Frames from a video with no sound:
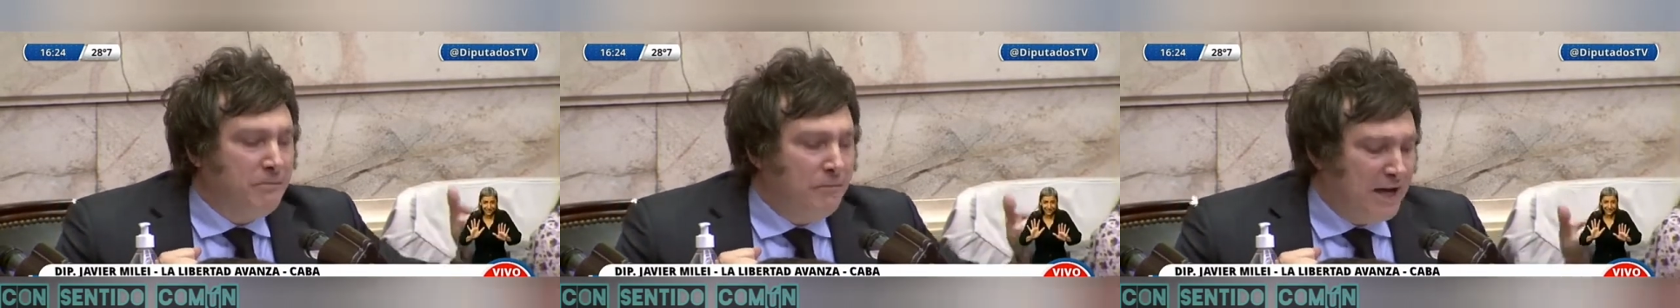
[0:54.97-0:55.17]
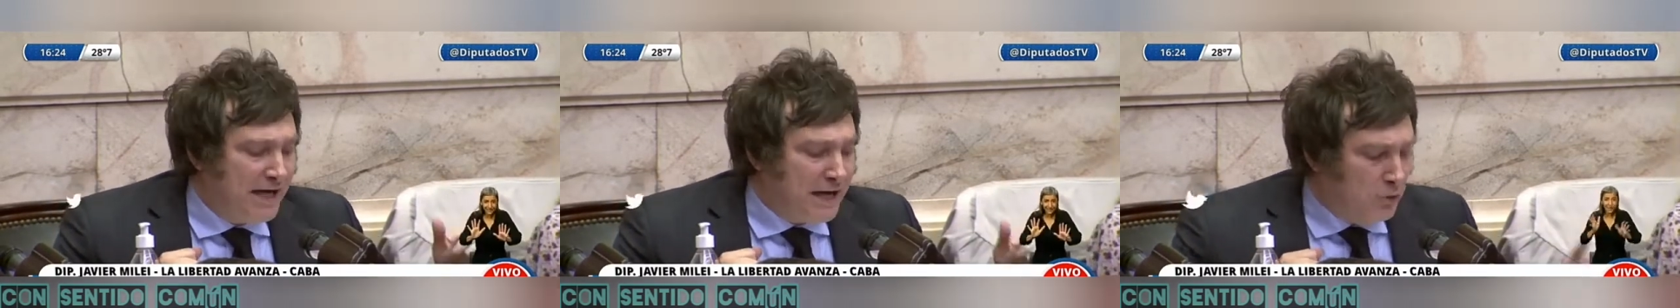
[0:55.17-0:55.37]

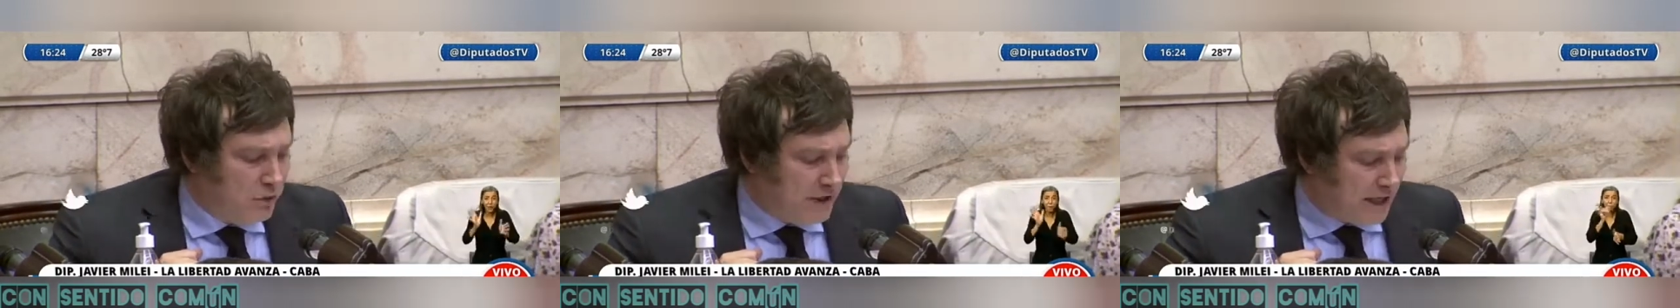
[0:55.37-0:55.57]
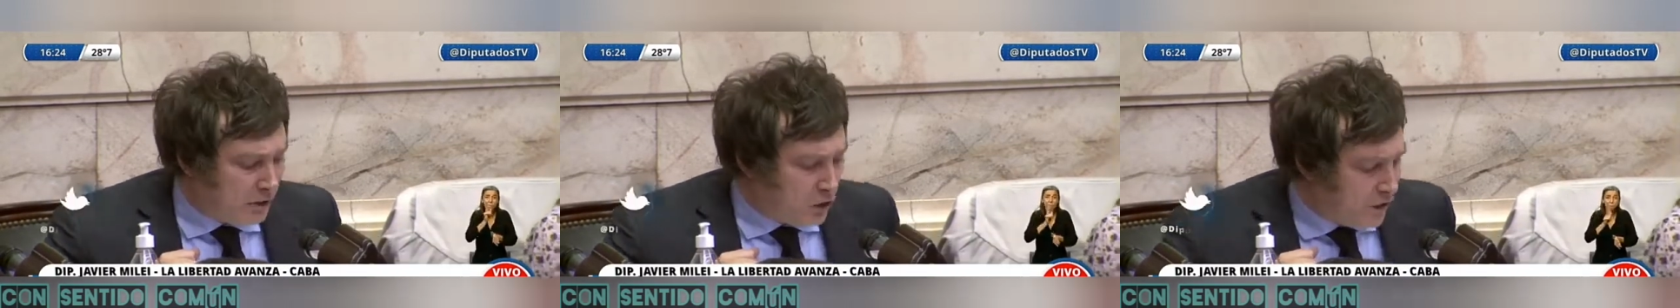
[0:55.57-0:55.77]
implica
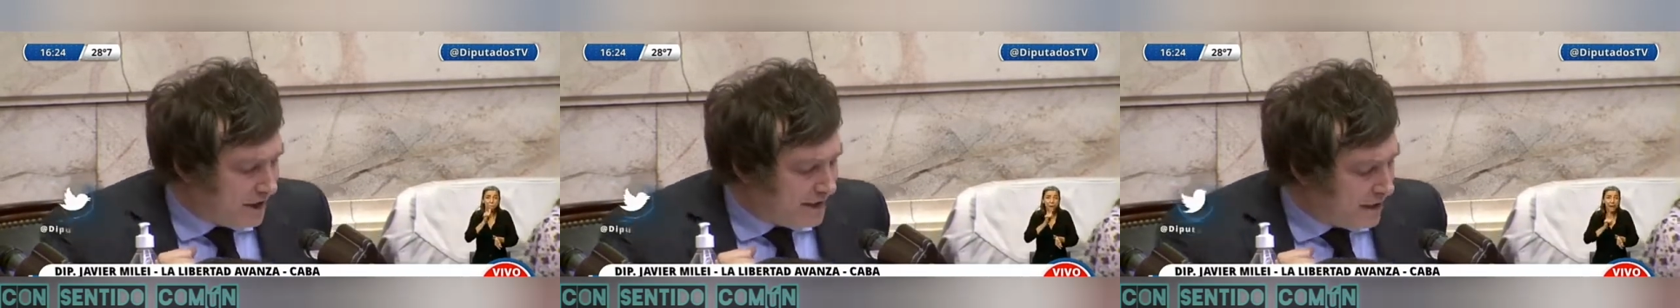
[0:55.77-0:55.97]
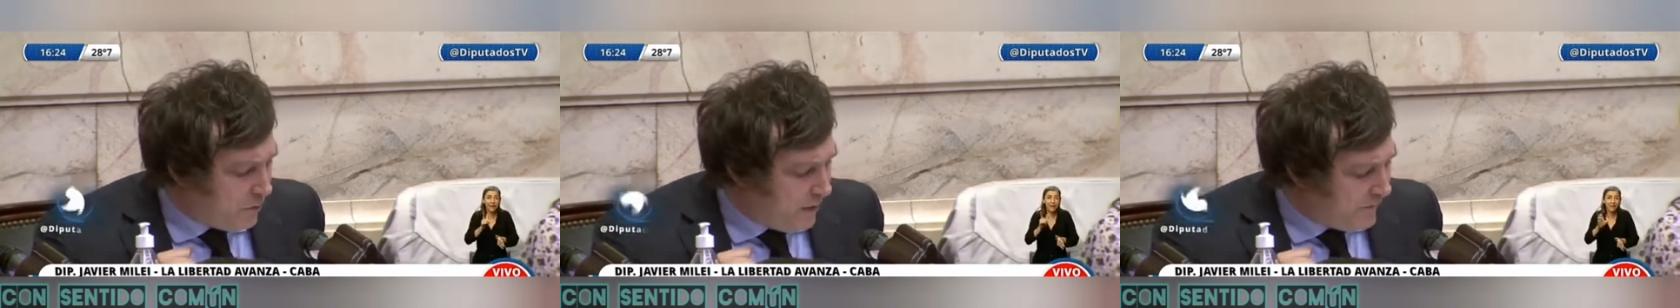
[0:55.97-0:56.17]
un trato
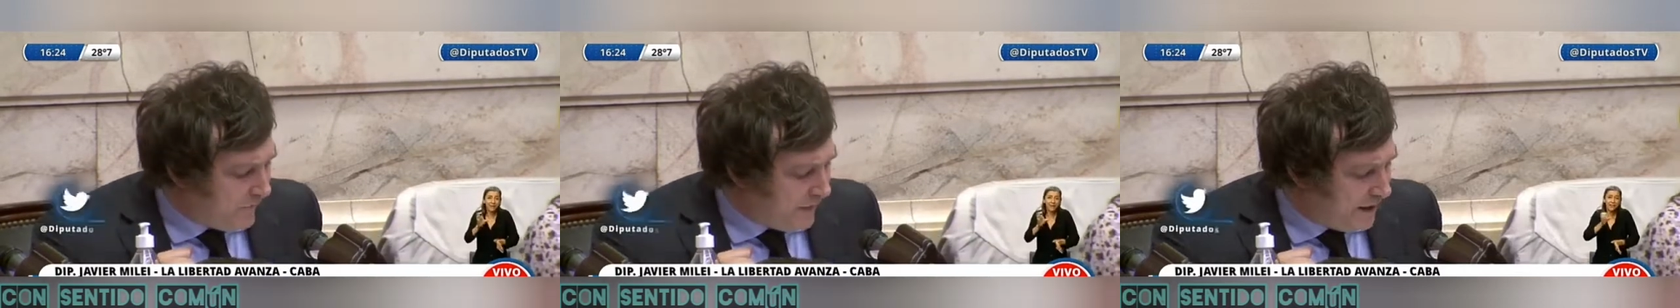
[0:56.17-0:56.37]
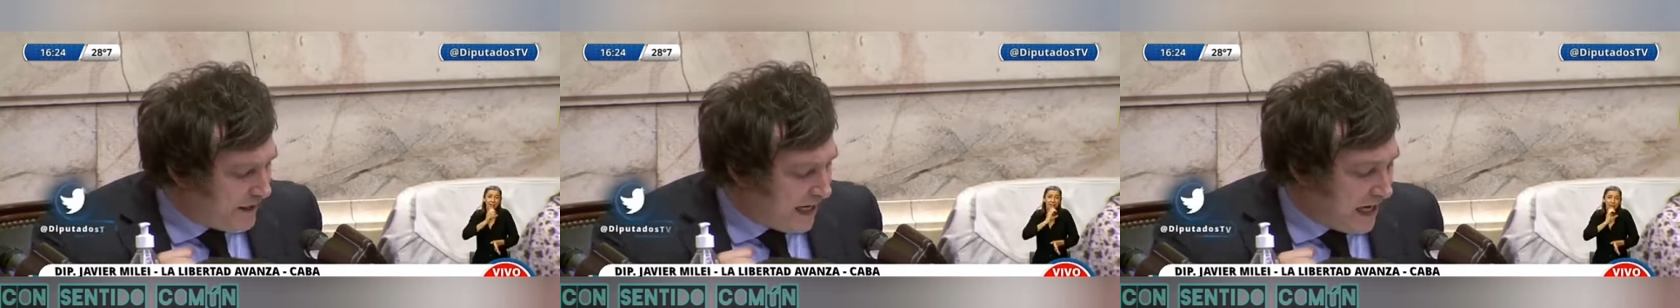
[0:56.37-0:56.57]
desigual
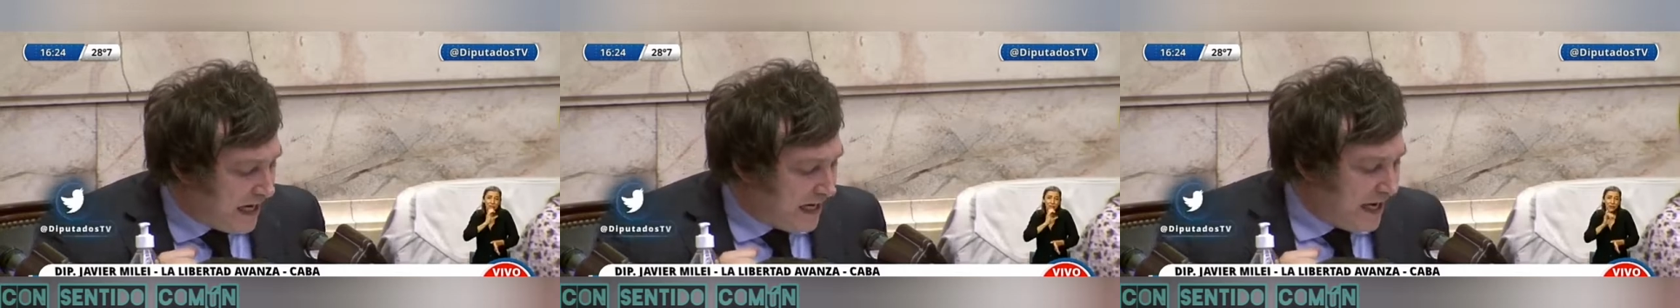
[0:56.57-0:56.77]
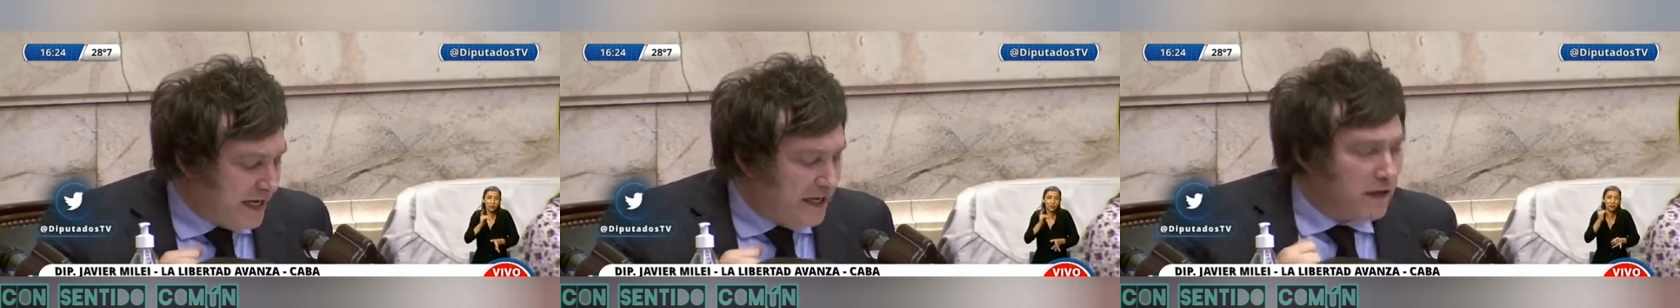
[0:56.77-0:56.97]
frente a la
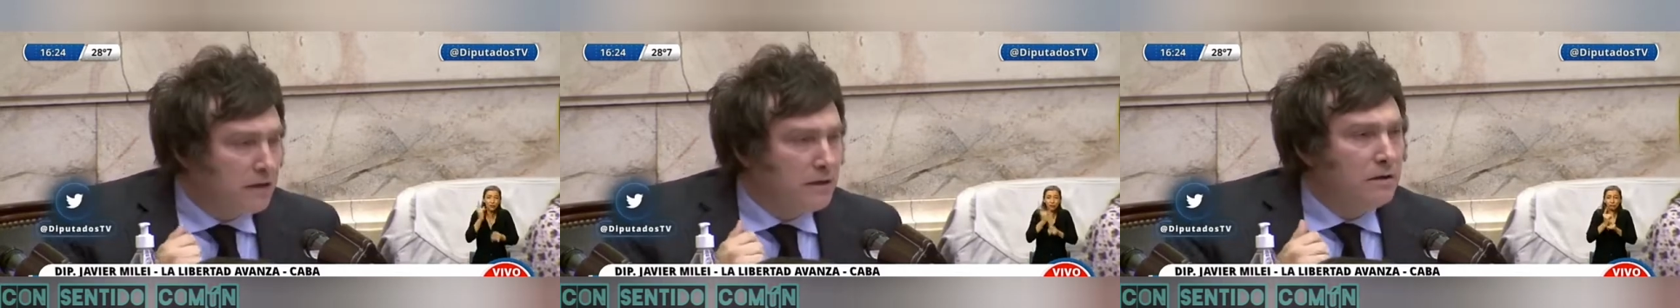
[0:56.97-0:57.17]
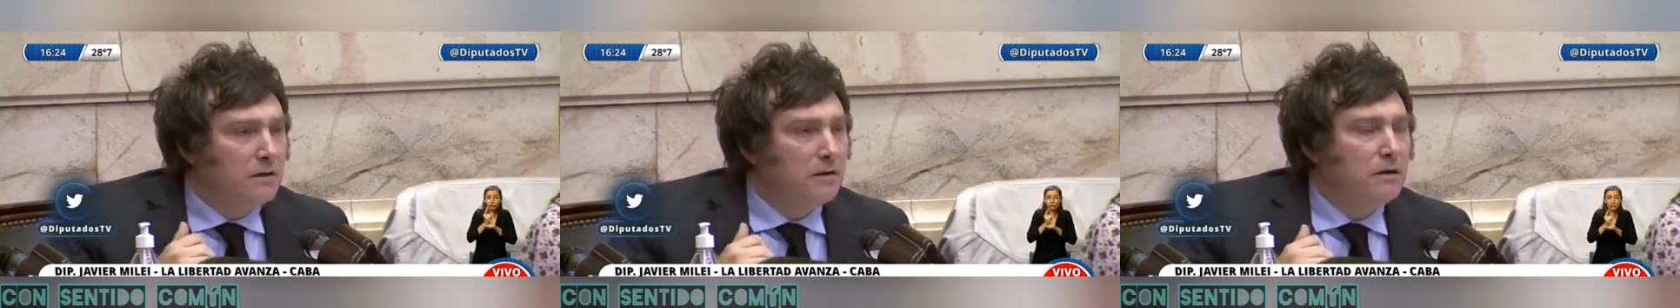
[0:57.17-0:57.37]
ley.